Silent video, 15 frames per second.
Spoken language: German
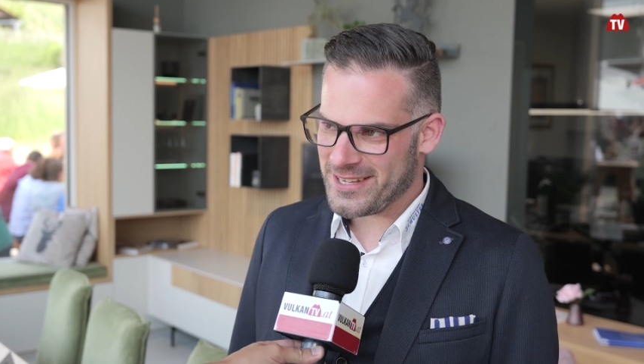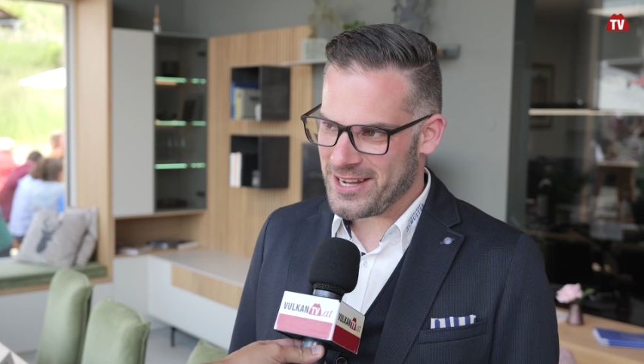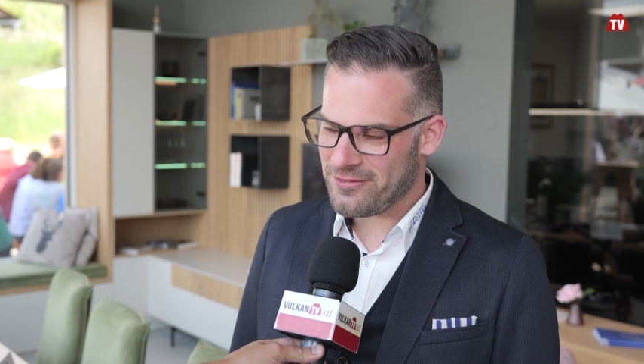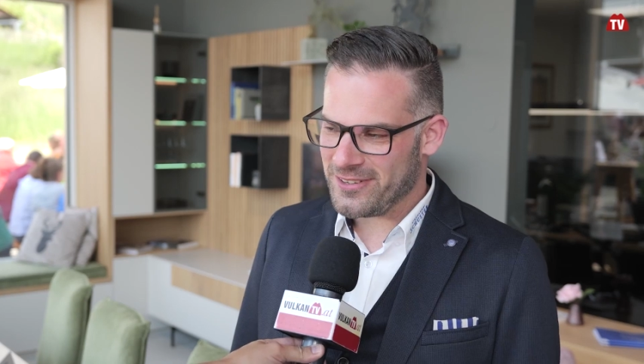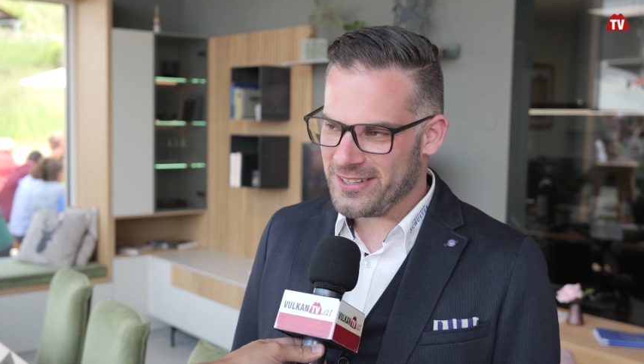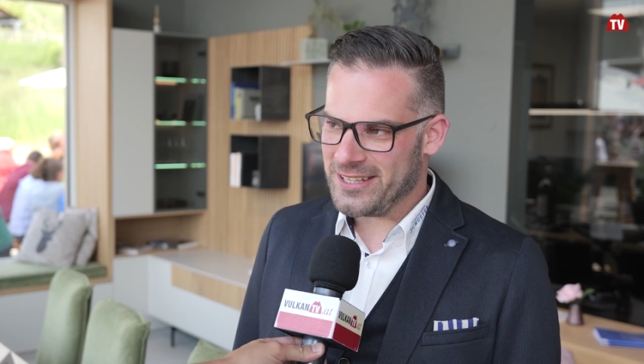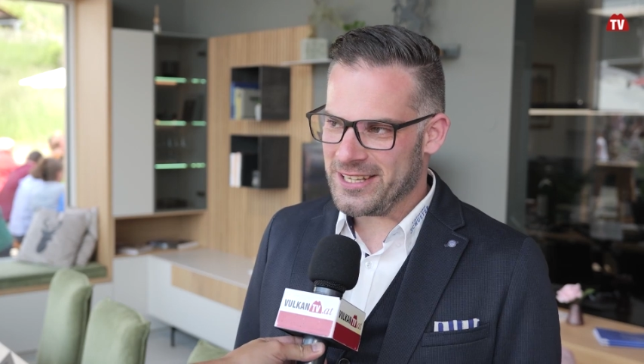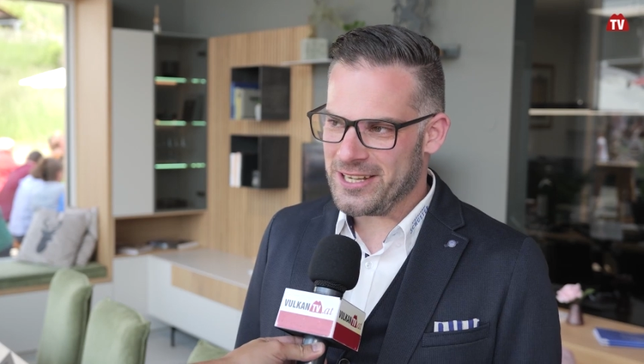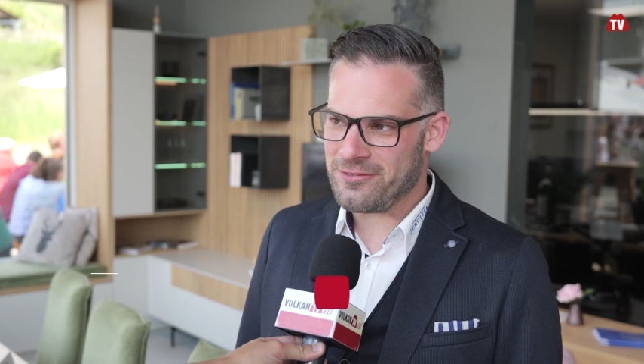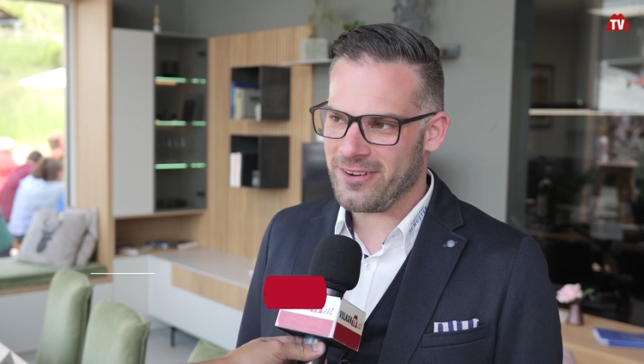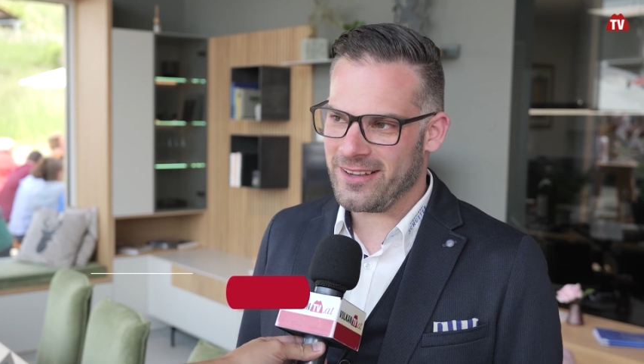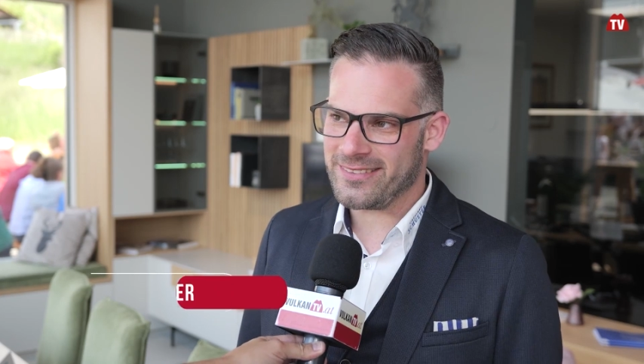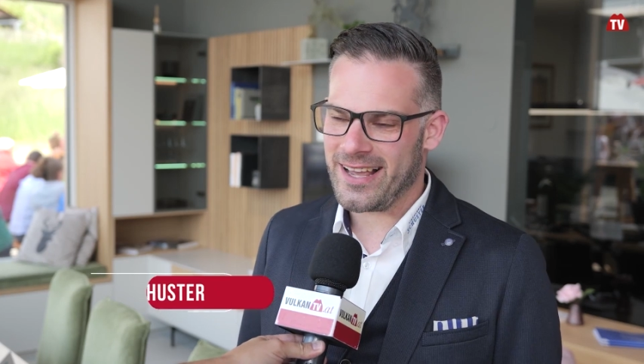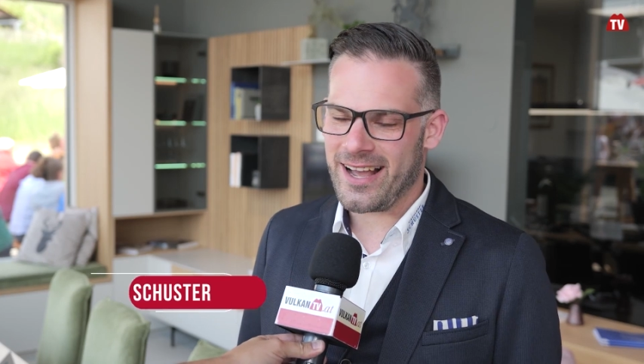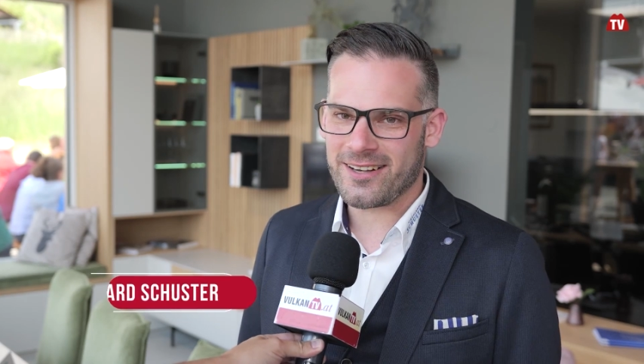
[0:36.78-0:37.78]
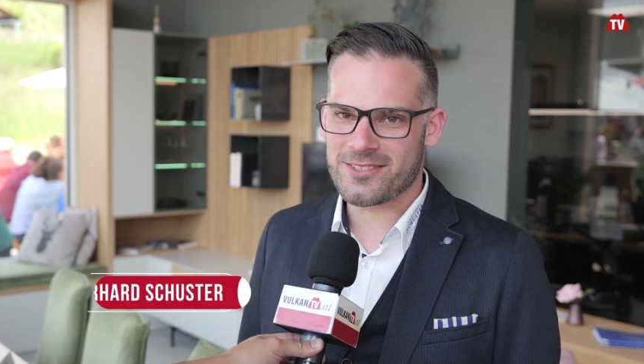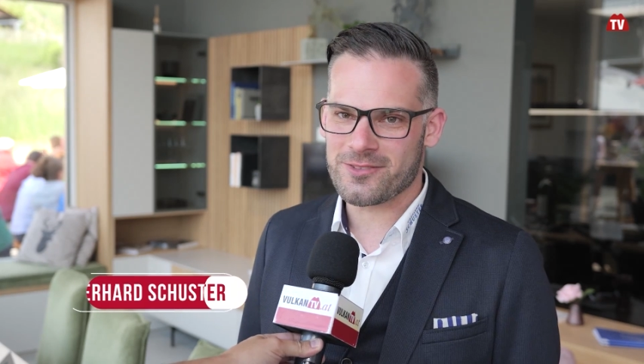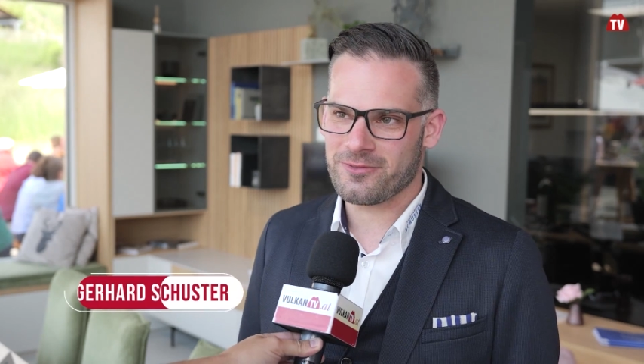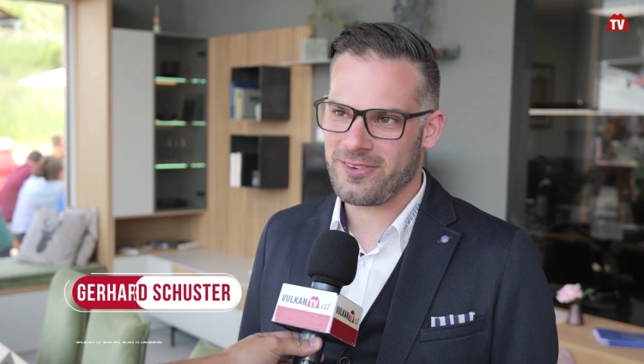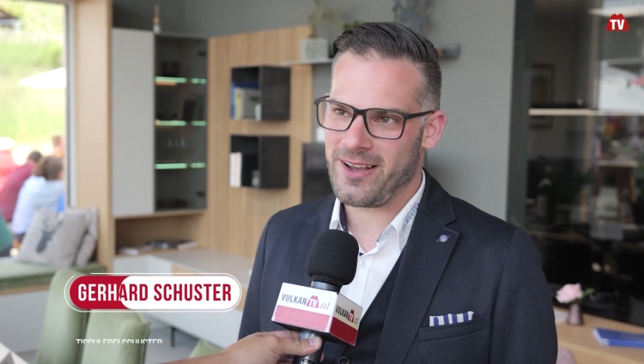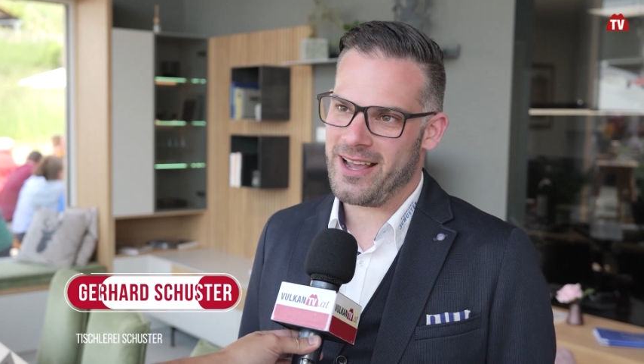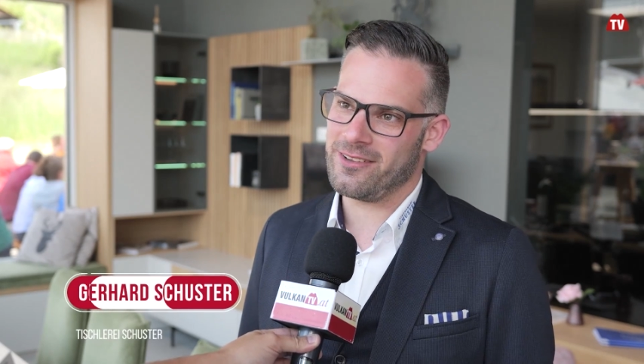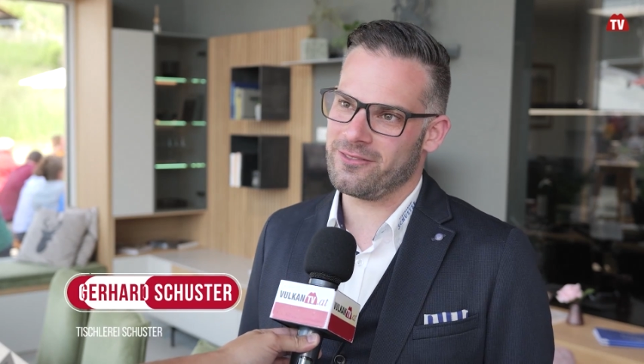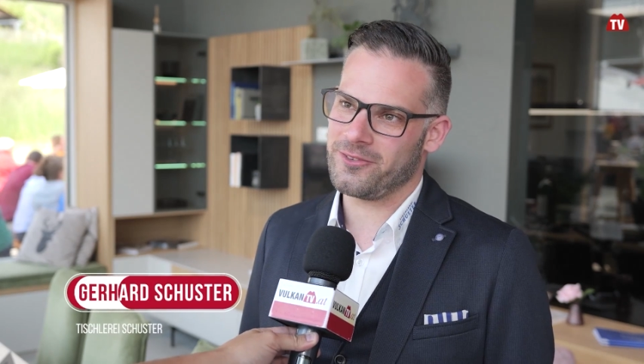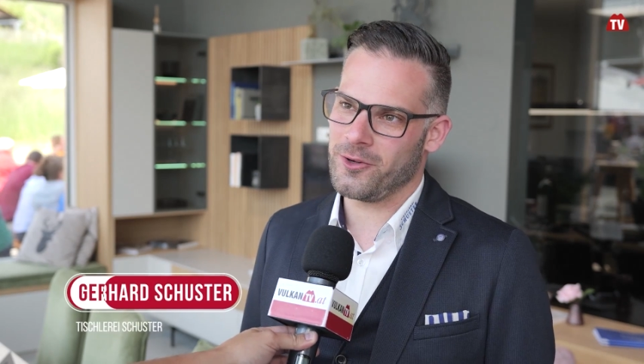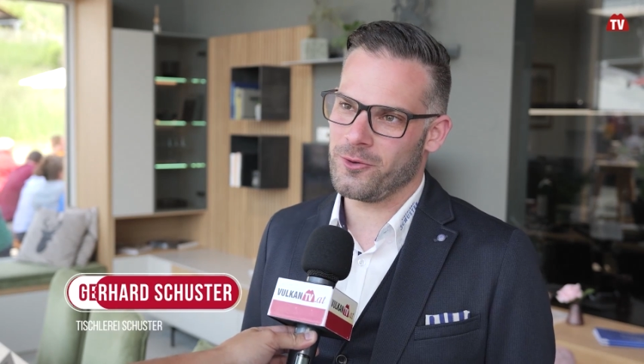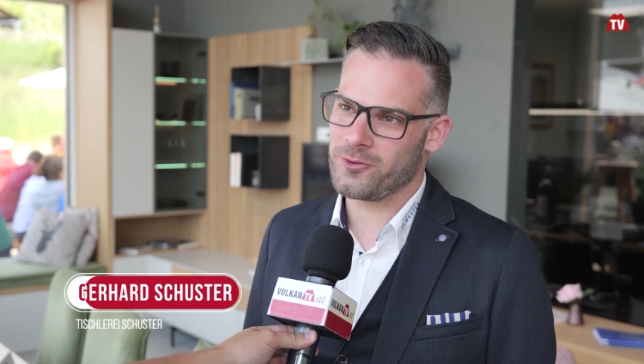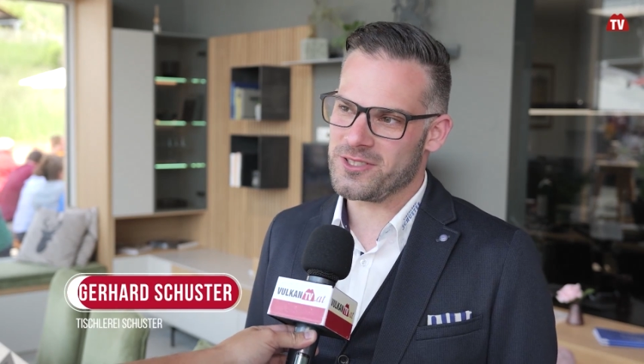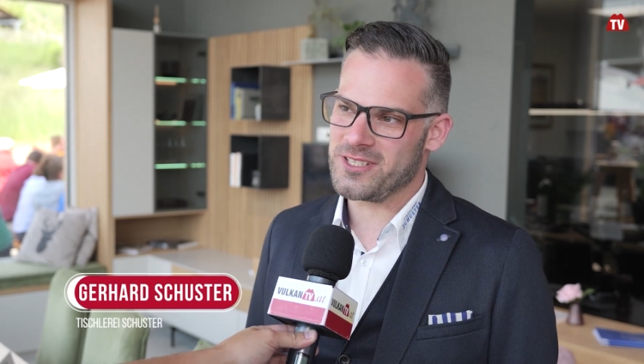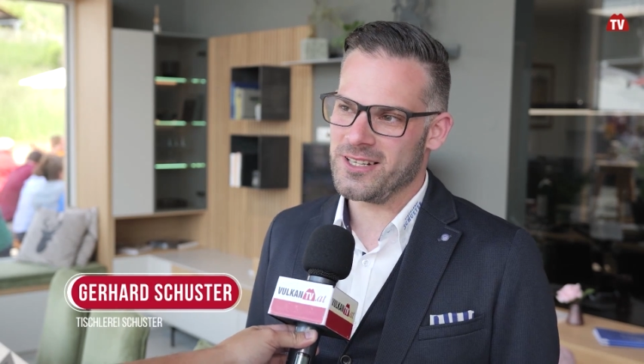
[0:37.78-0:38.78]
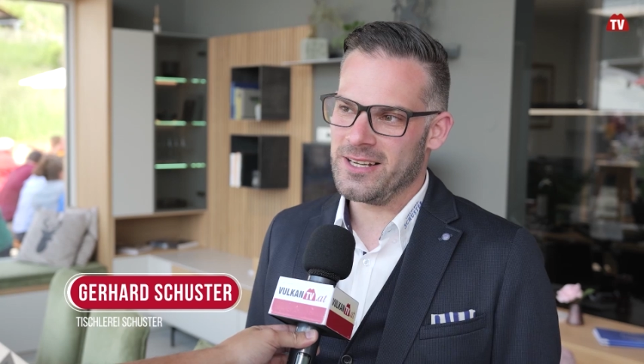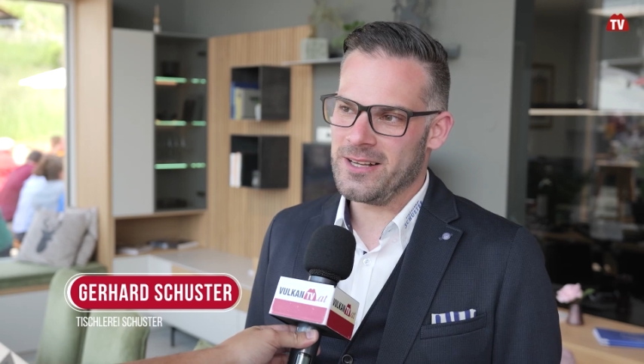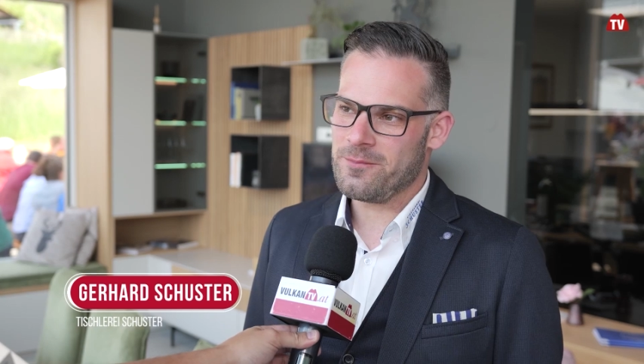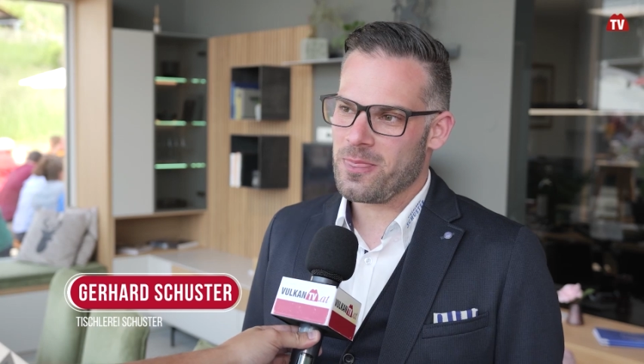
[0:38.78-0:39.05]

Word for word: ist definitiv ein Tag zum Feiern für uns.